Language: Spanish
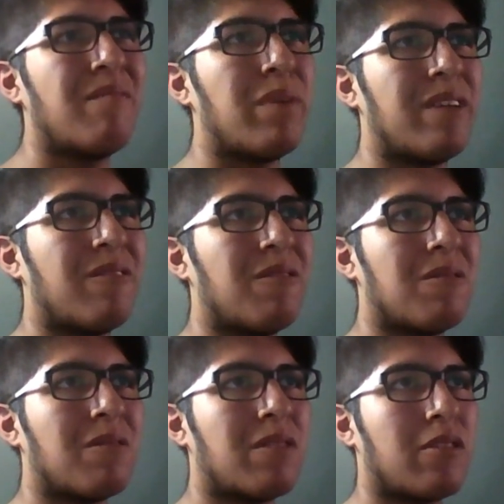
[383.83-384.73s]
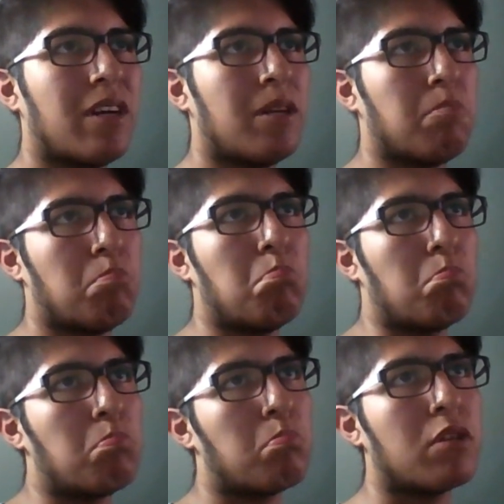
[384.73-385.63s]
Pero creo que,
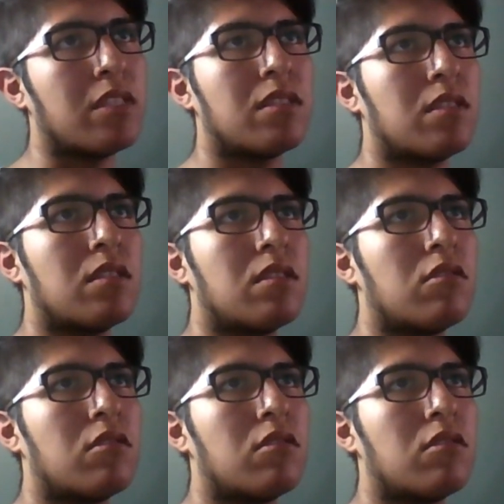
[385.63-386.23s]
pues,